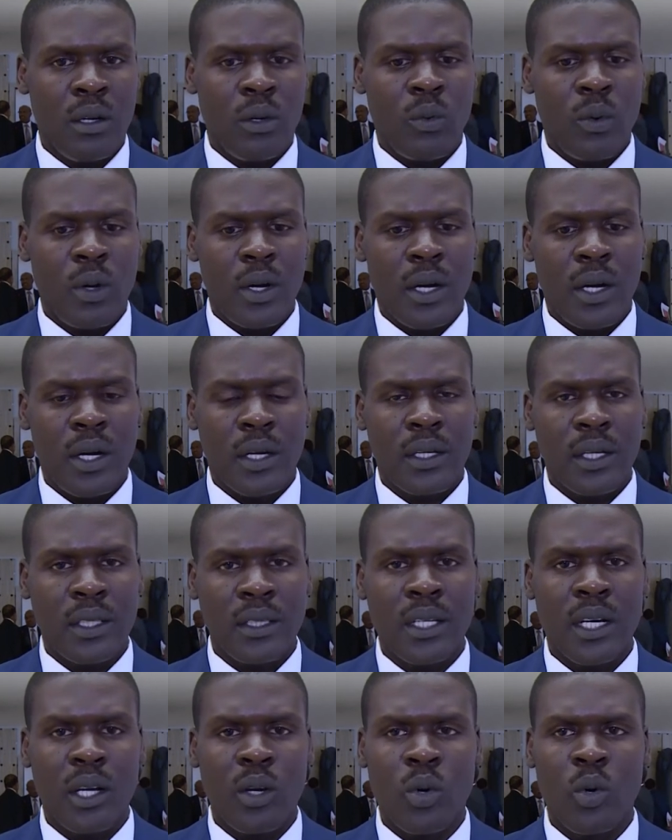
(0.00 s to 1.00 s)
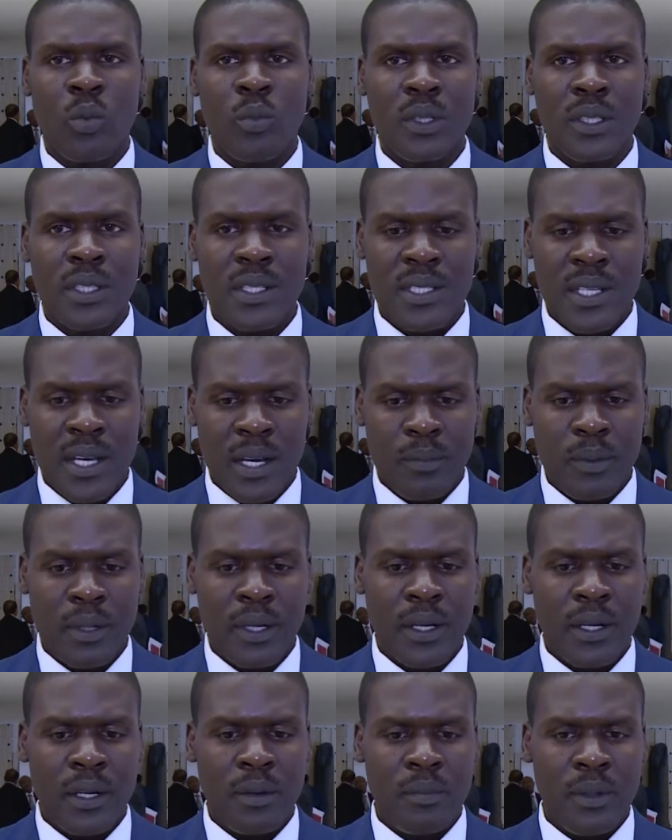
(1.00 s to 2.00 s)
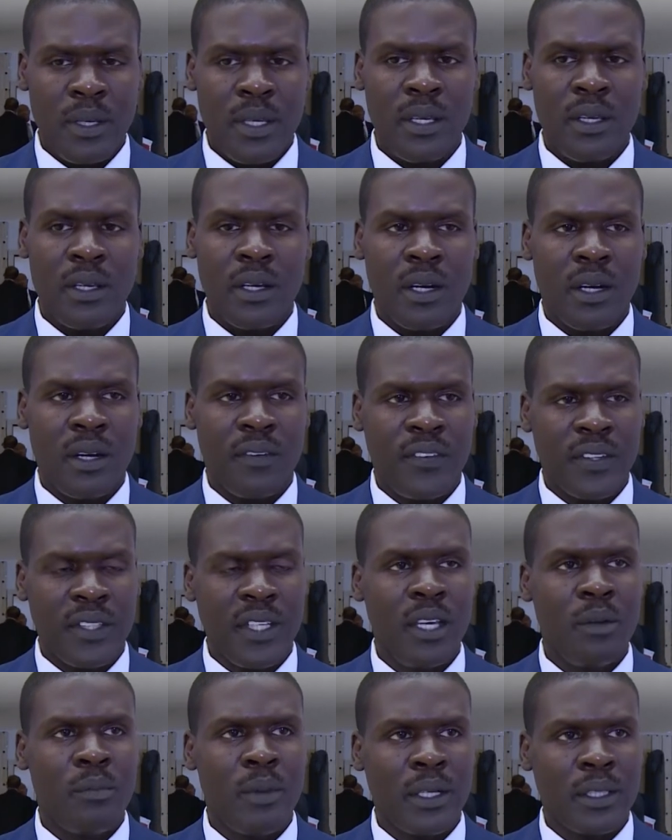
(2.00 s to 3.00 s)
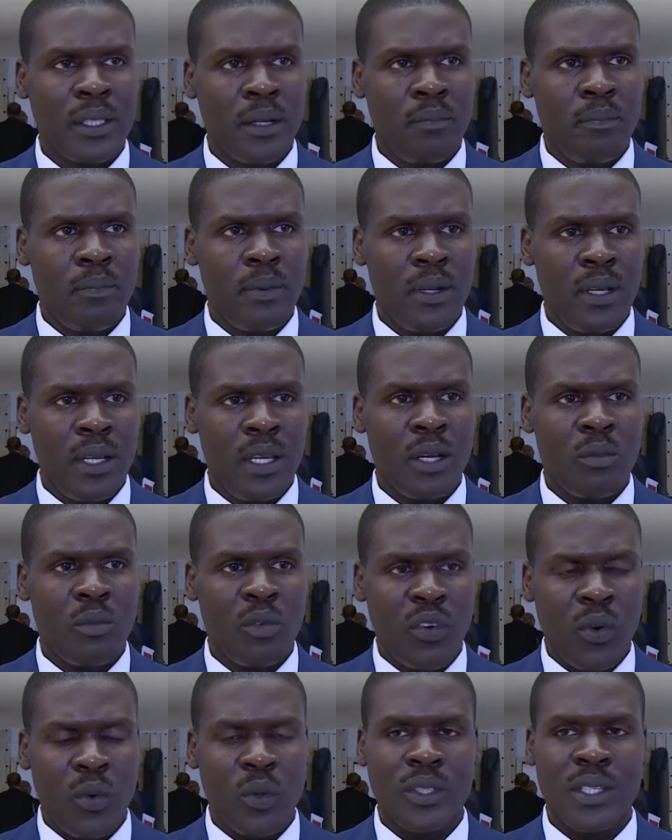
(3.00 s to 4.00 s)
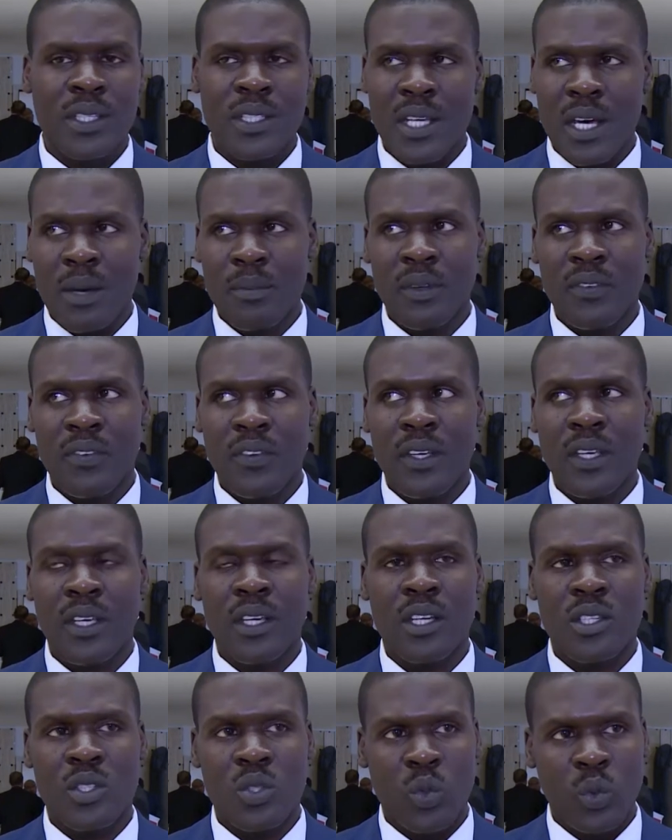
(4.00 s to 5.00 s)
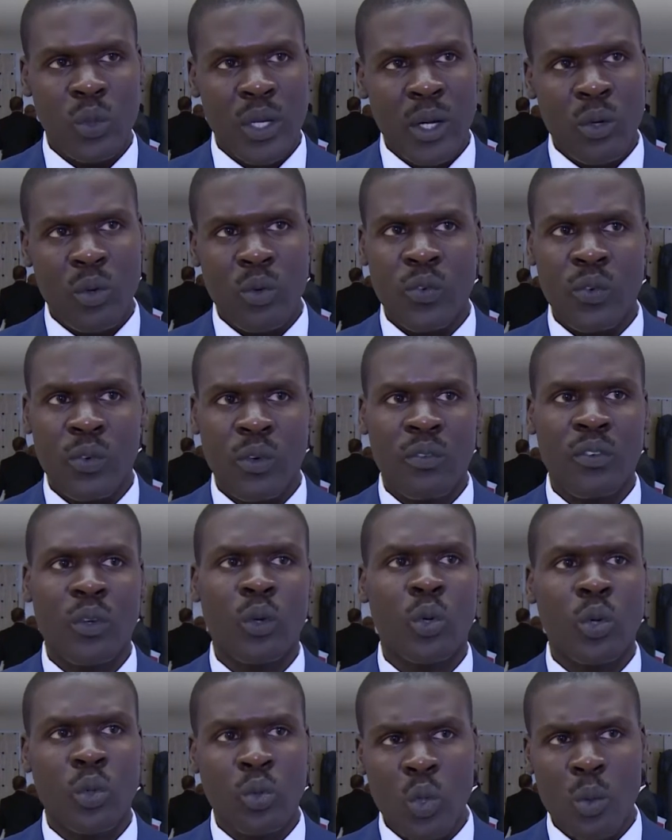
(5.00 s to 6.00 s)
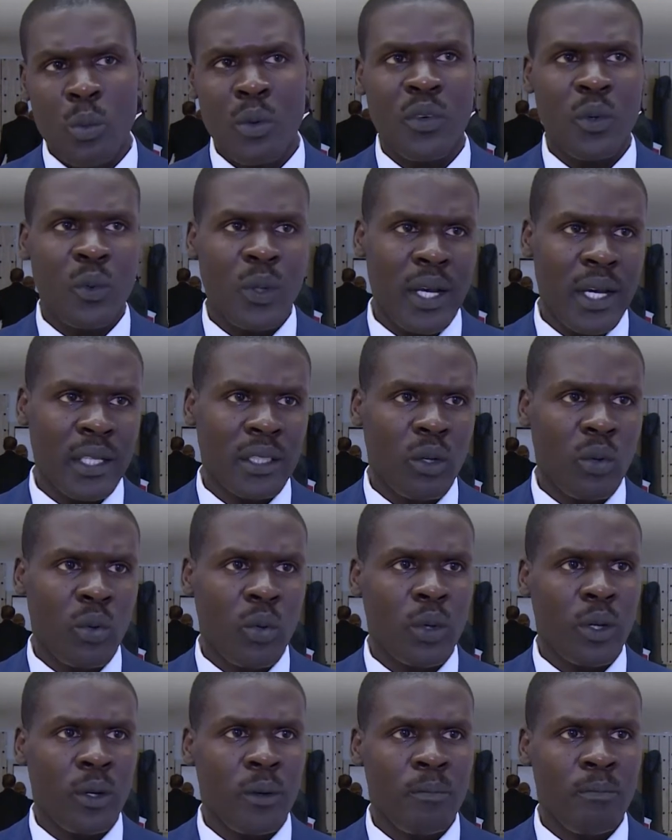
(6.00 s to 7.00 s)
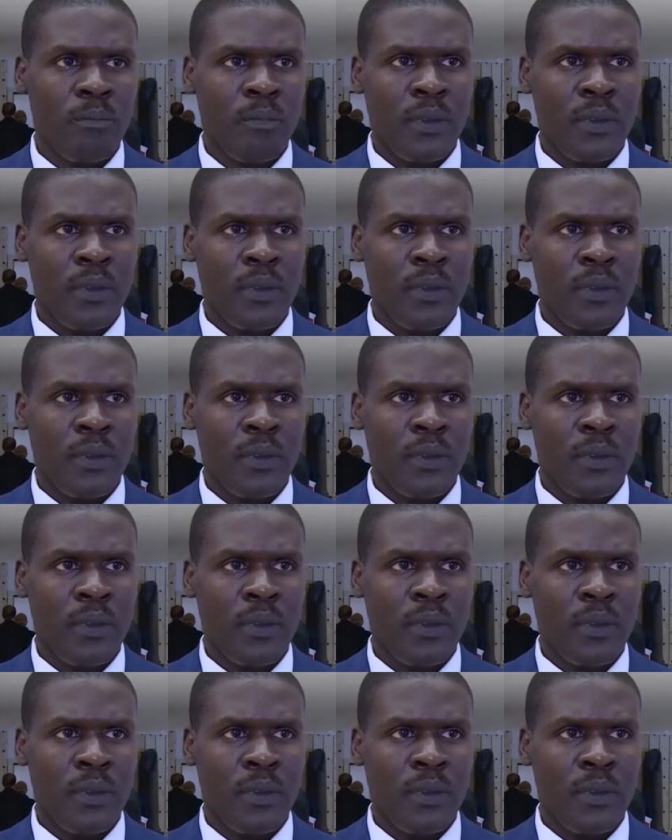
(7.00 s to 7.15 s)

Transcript: واكدنا لهم التزامنا بفتح مكتب للمفوض السامي في السودان وفي الخرطوم وفي الولايات الاخرى.